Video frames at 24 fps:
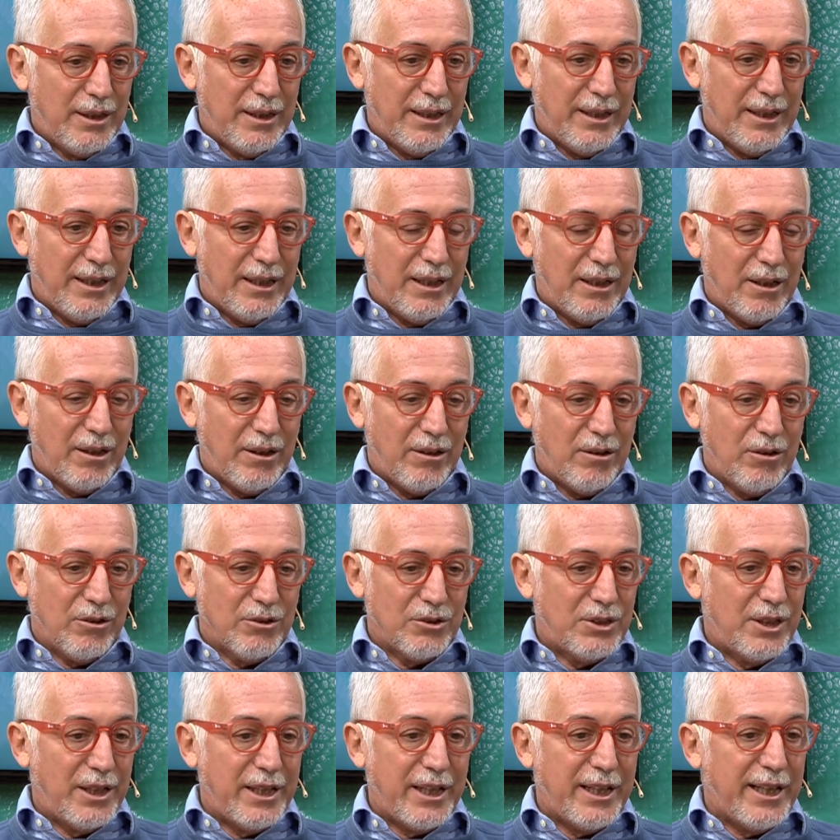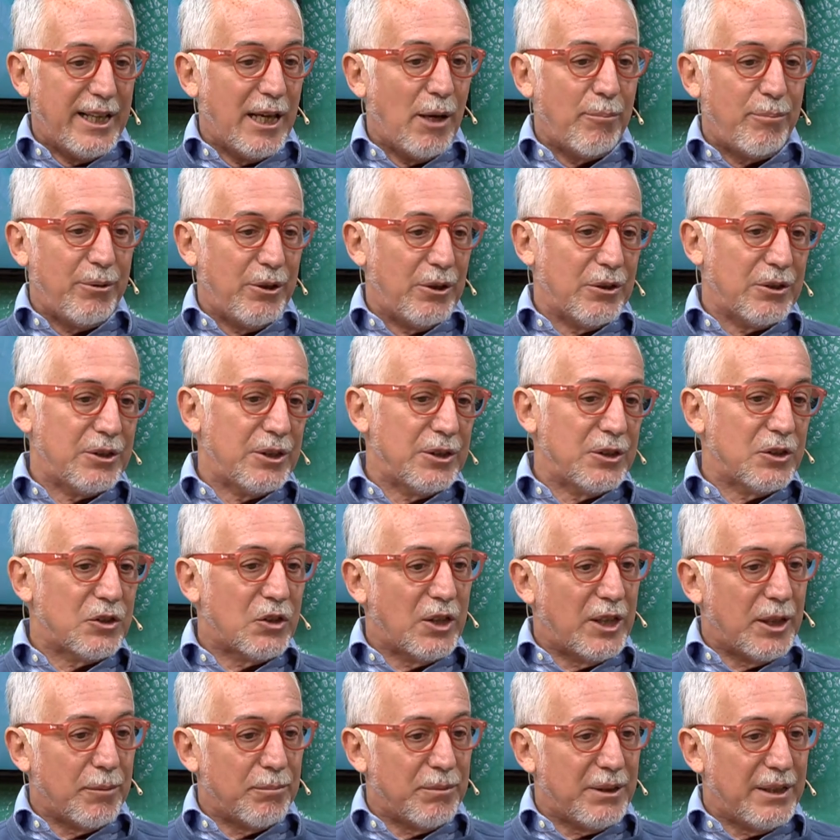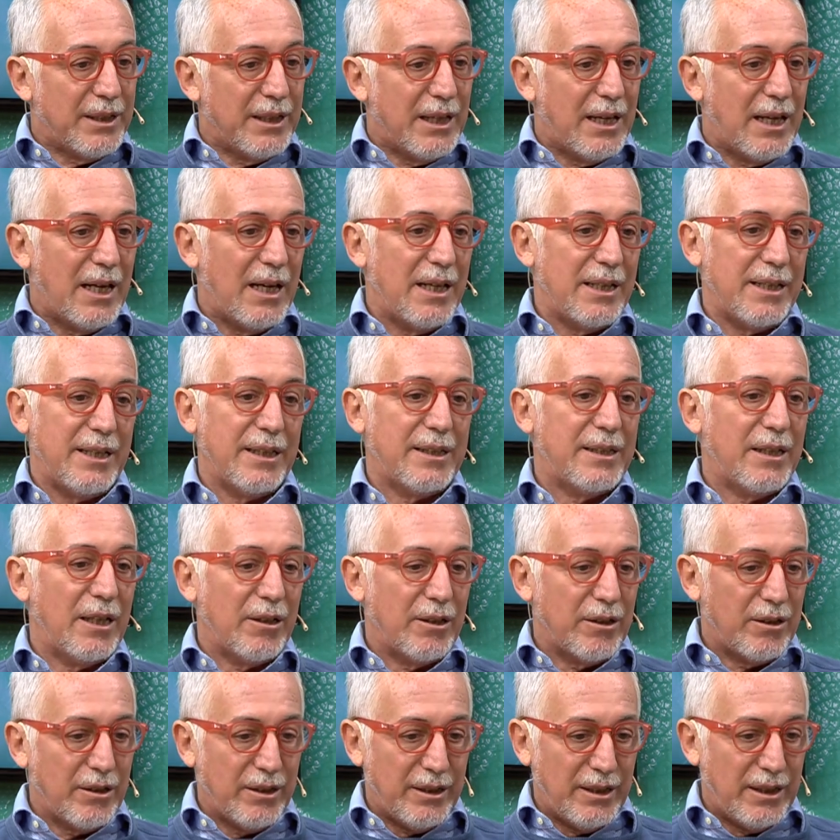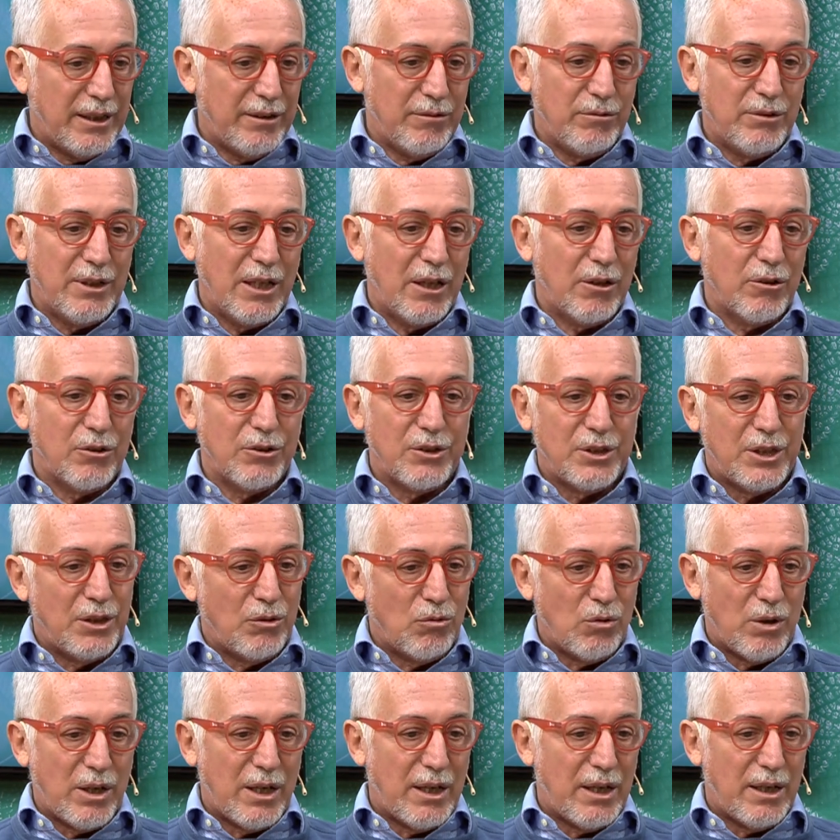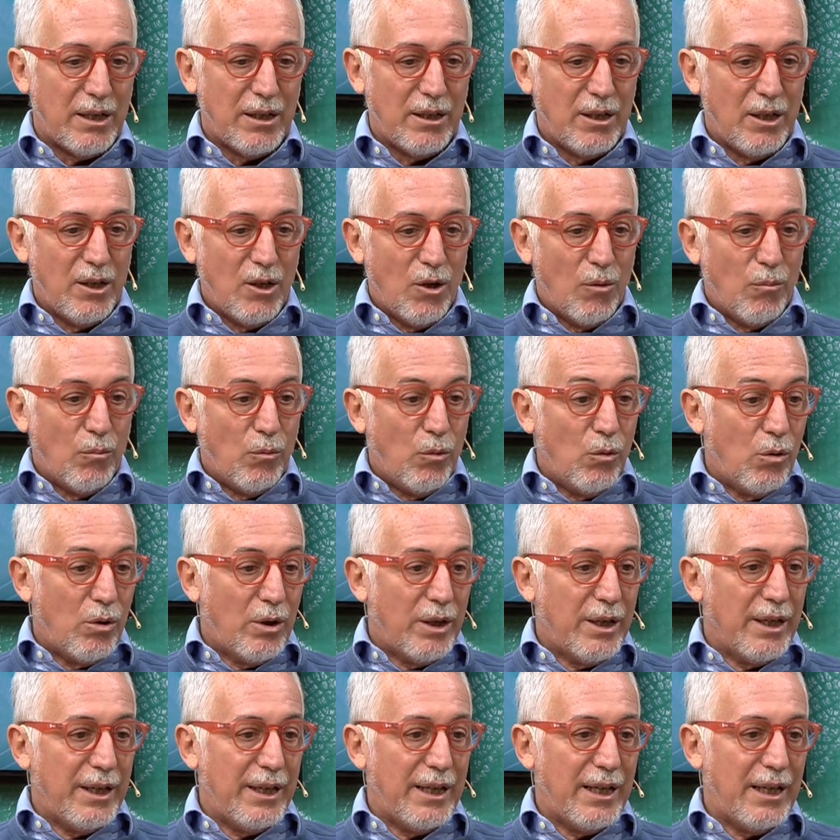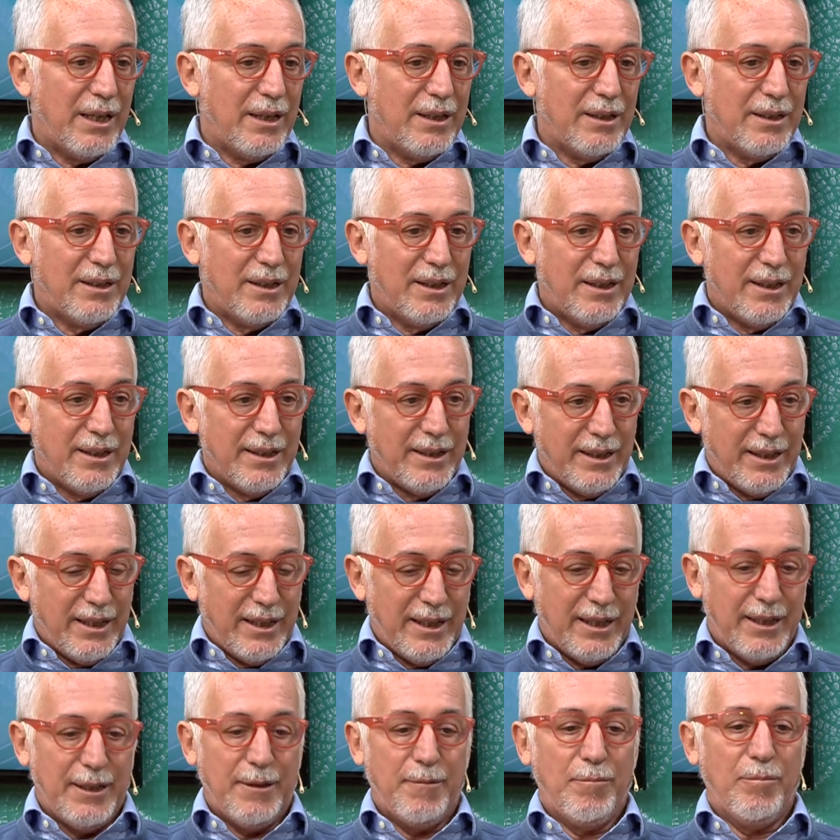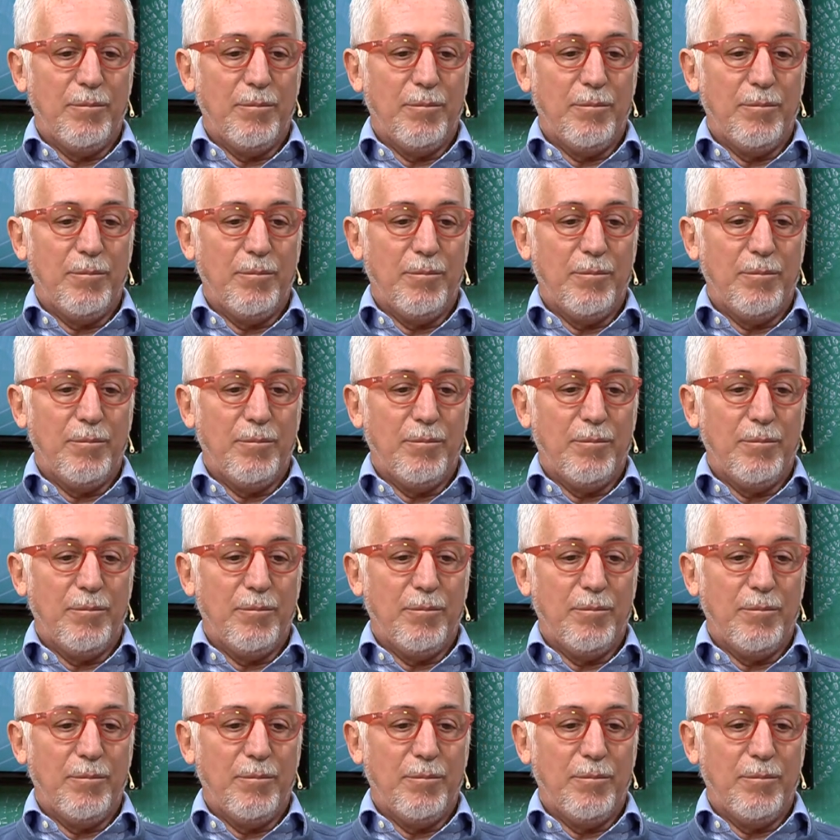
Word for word: eh, con seriedad pero sin solemnidad y están en una continua búsqueda de,